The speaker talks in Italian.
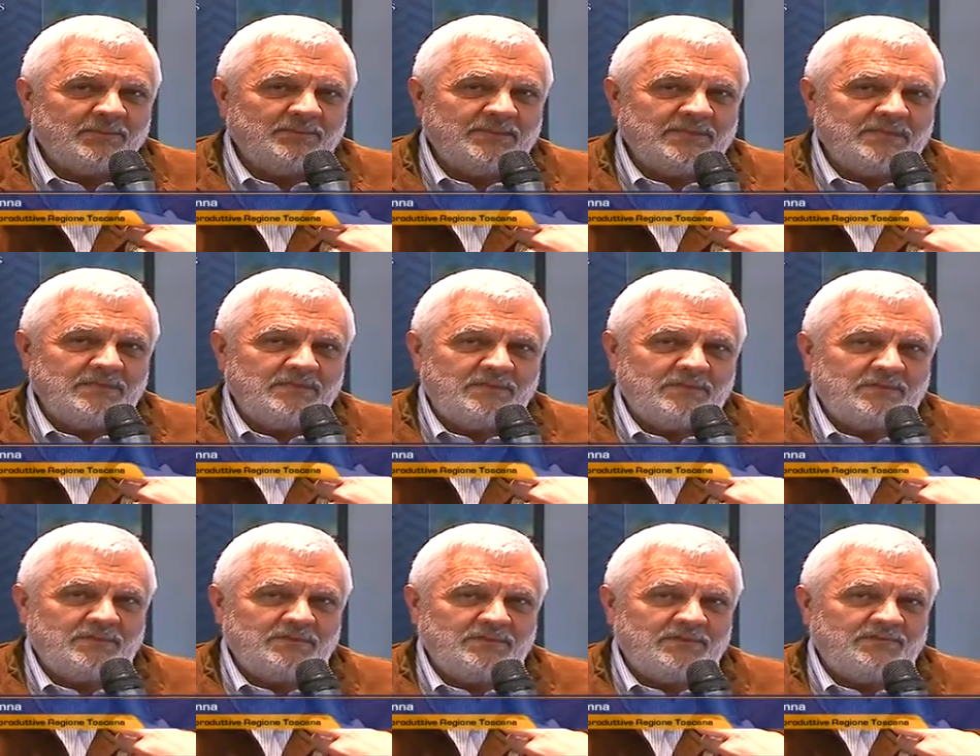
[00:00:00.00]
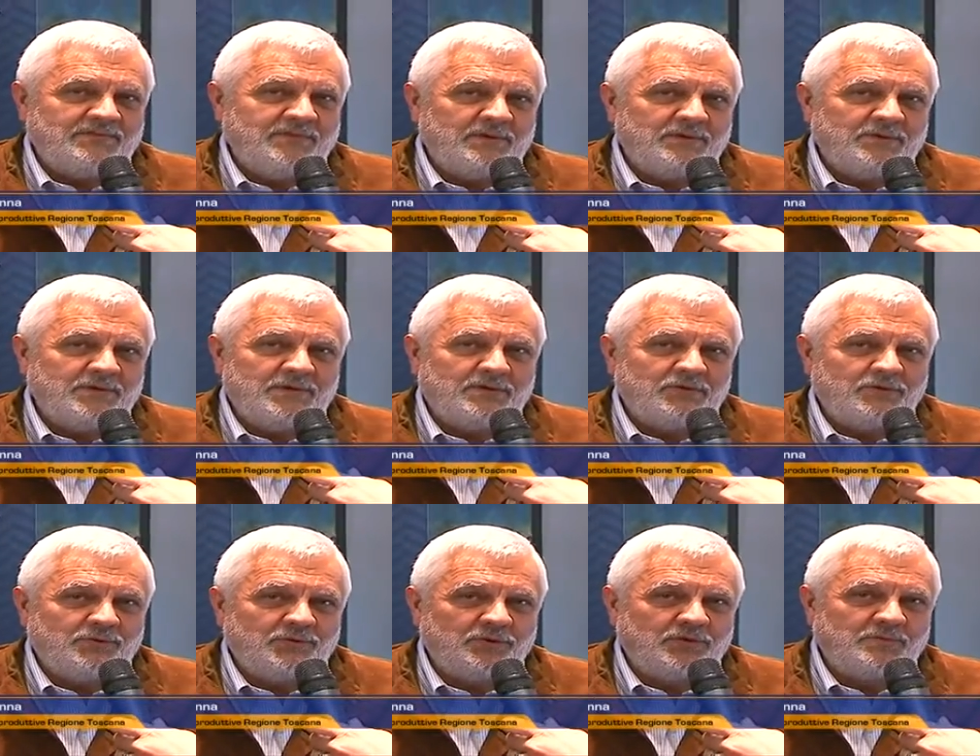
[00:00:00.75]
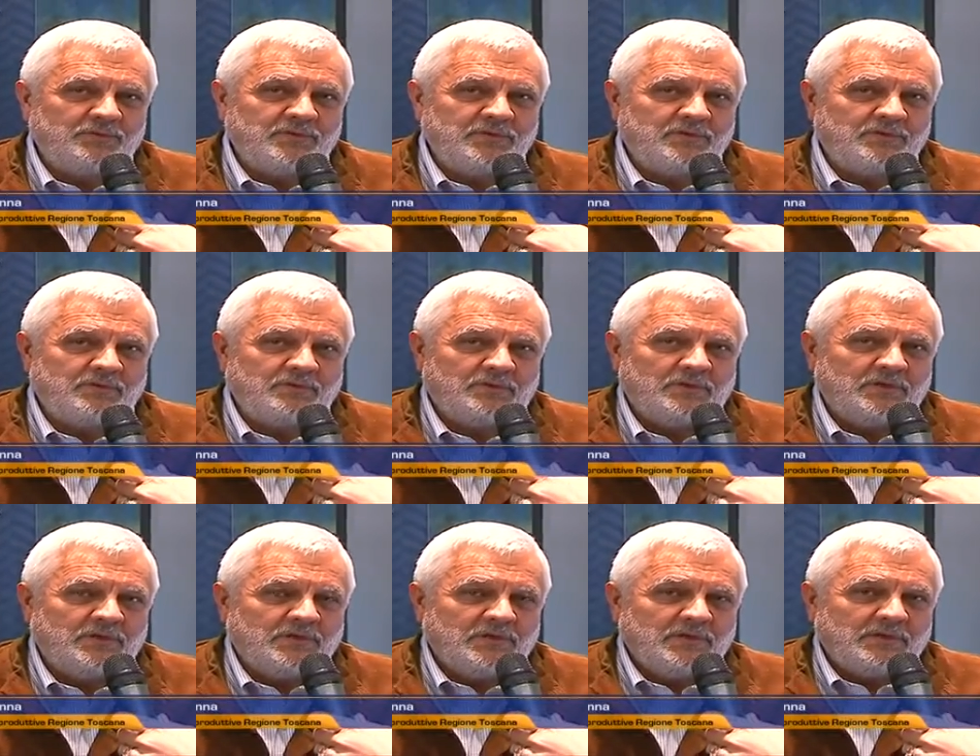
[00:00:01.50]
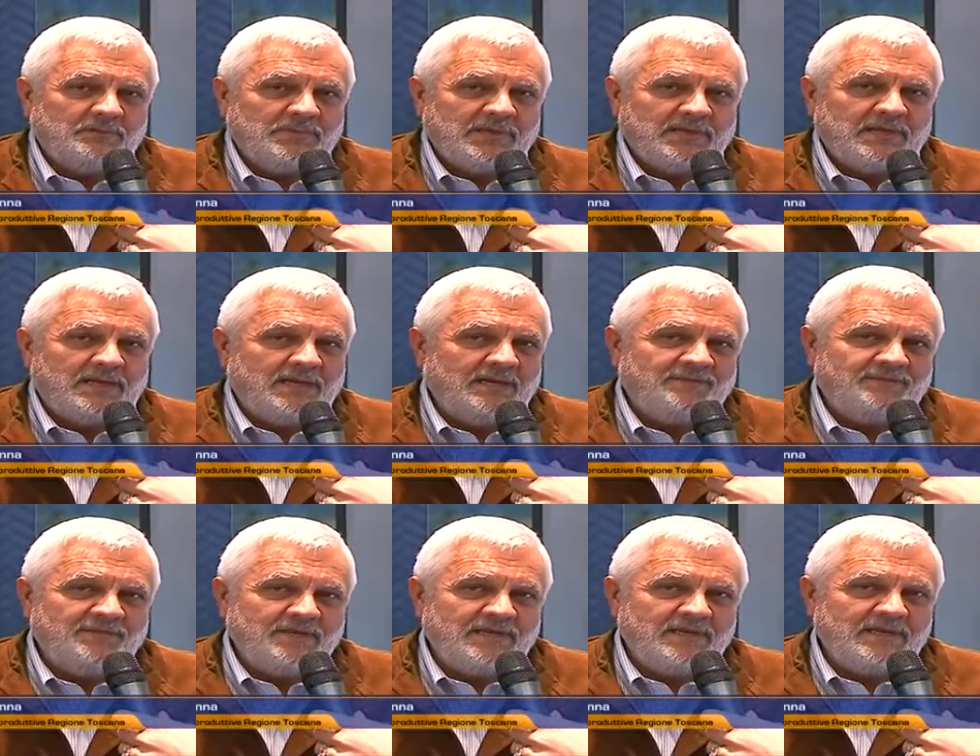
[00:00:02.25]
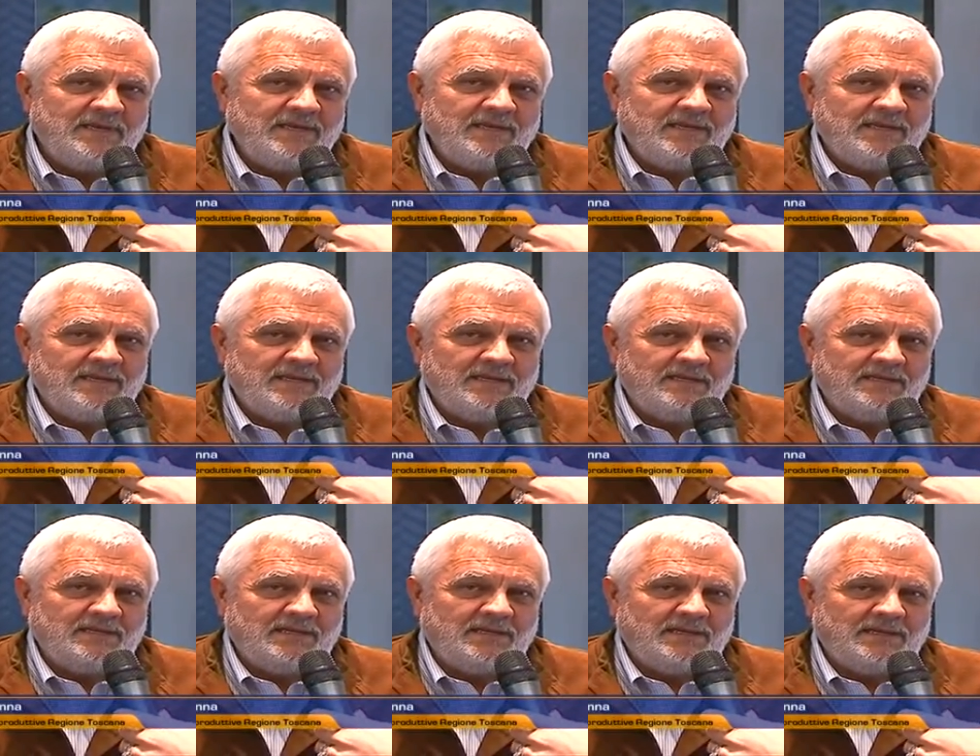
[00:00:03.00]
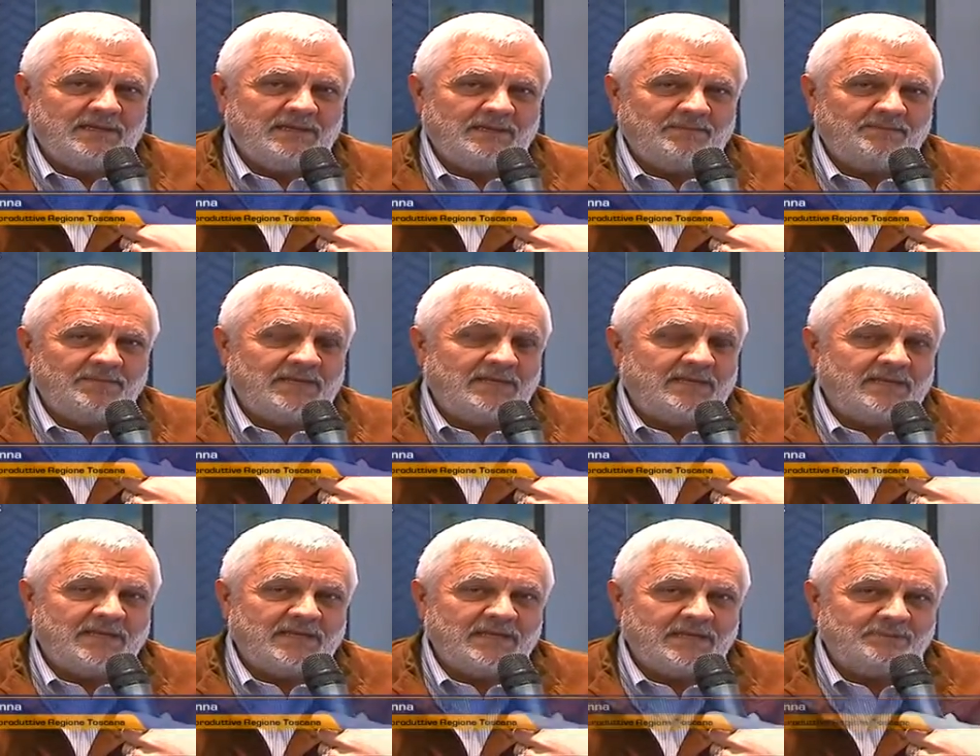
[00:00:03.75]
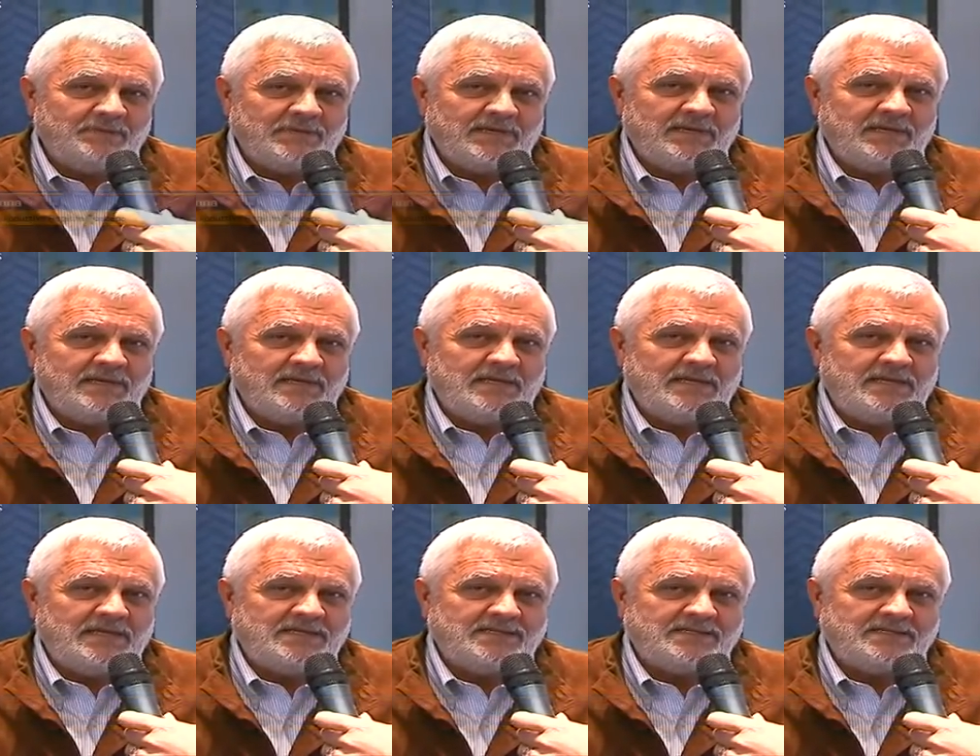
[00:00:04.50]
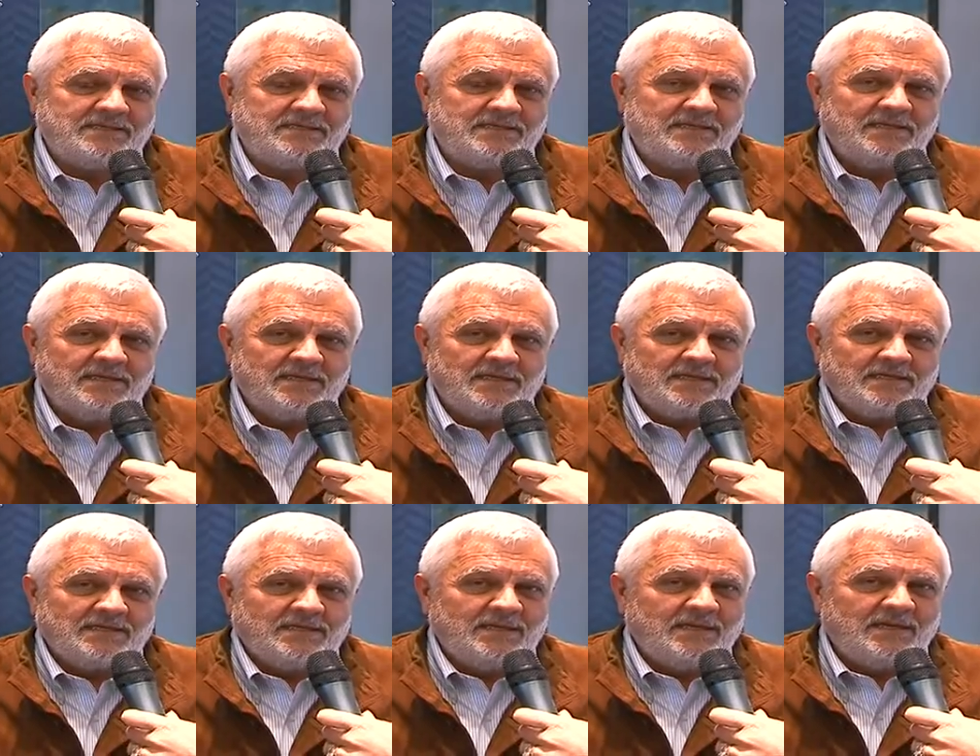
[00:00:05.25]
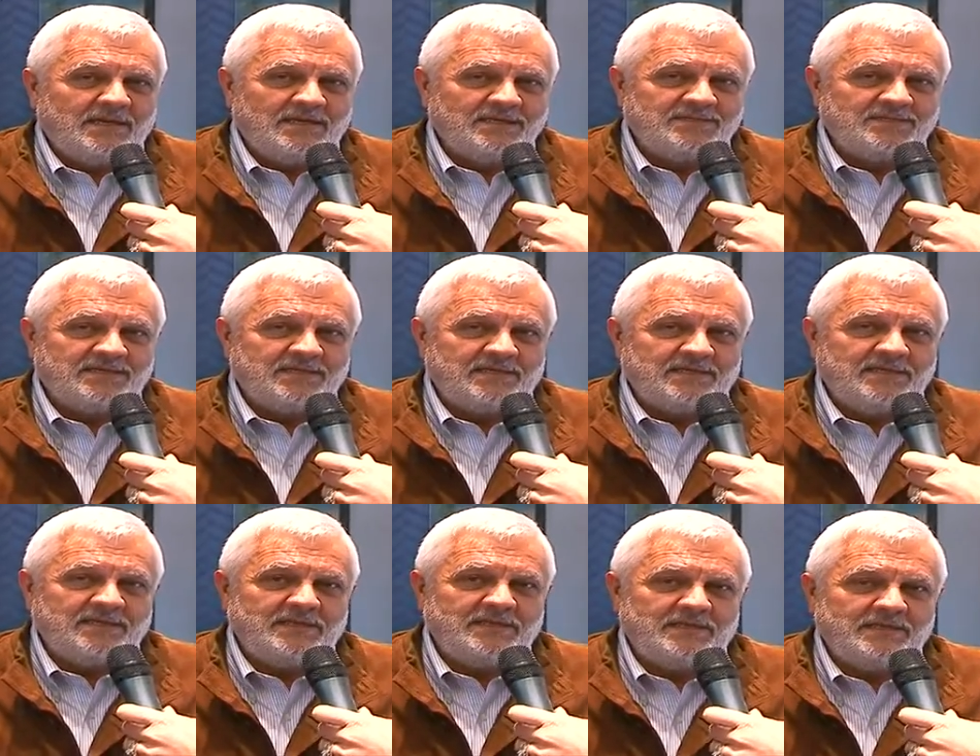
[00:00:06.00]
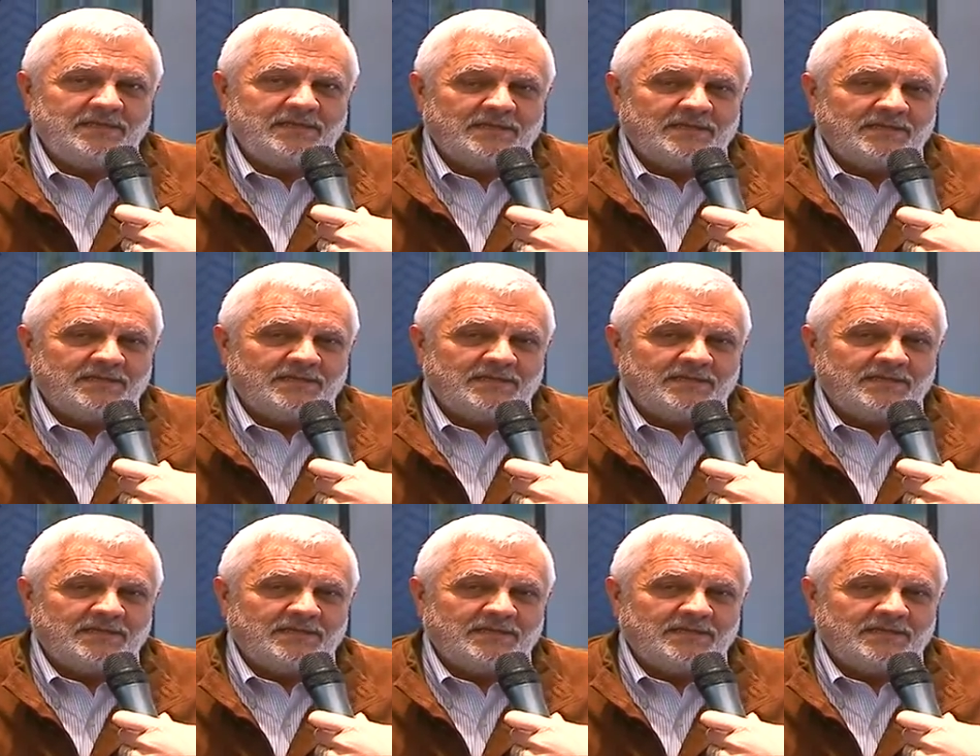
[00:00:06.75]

momento di valore economico perché la filiera della biancheria per la casa, della lingerie,